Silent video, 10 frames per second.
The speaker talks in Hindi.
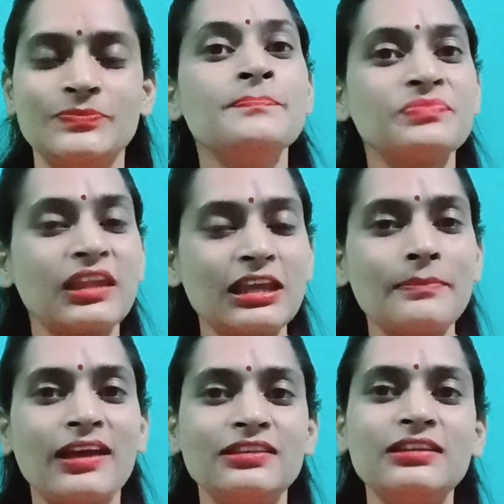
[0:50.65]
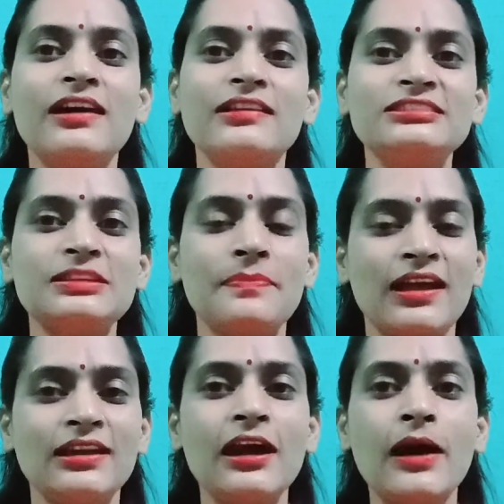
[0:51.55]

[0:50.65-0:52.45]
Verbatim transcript: तो देखिए मेहंदी लगाने से पहले